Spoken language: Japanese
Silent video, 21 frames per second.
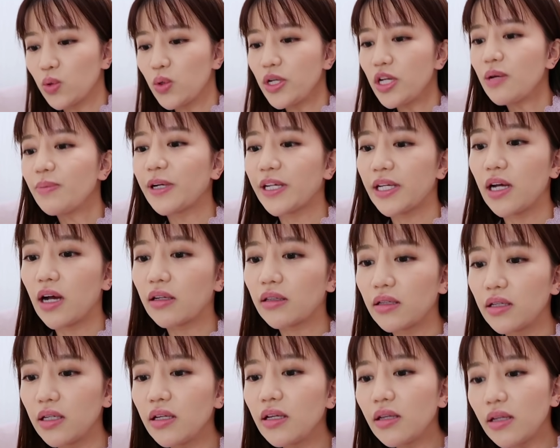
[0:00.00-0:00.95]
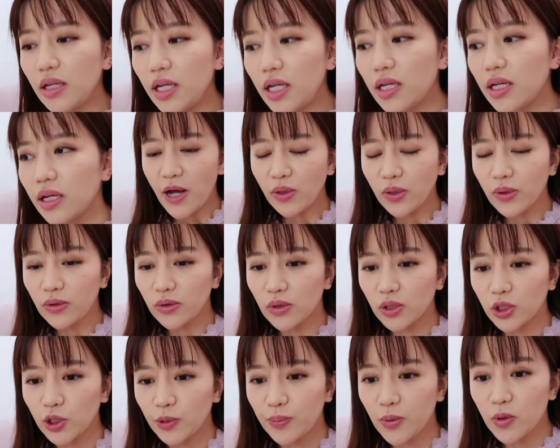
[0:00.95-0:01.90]
そういえば100均にパフ
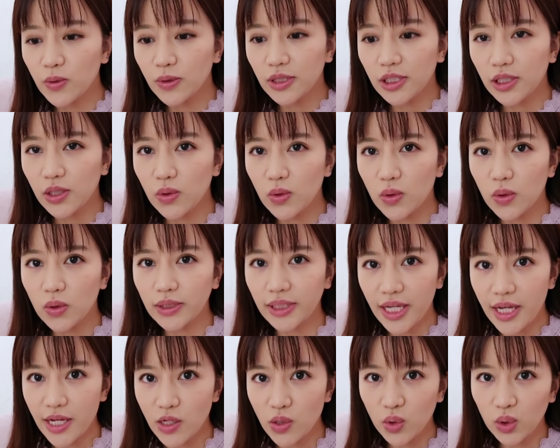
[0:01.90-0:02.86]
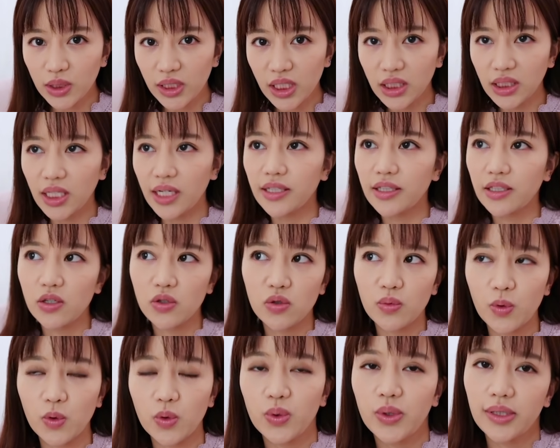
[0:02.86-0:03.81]
とスポンジ用専用洗剤っていう
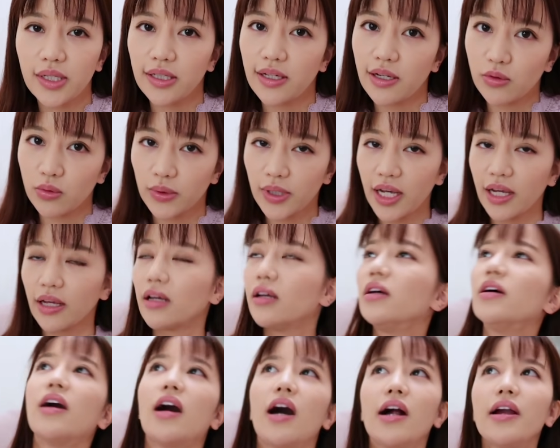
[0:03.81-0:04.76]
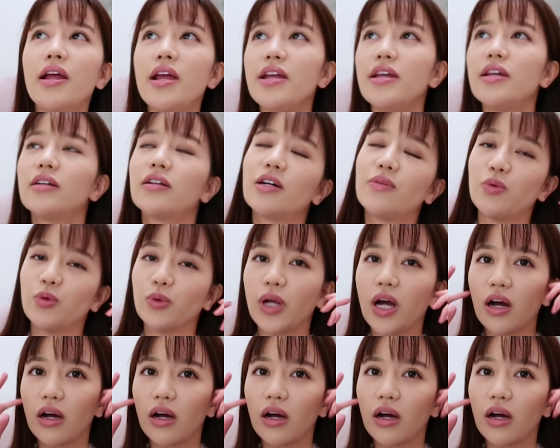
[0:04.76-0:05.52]
のも売ってたので、あれいいかも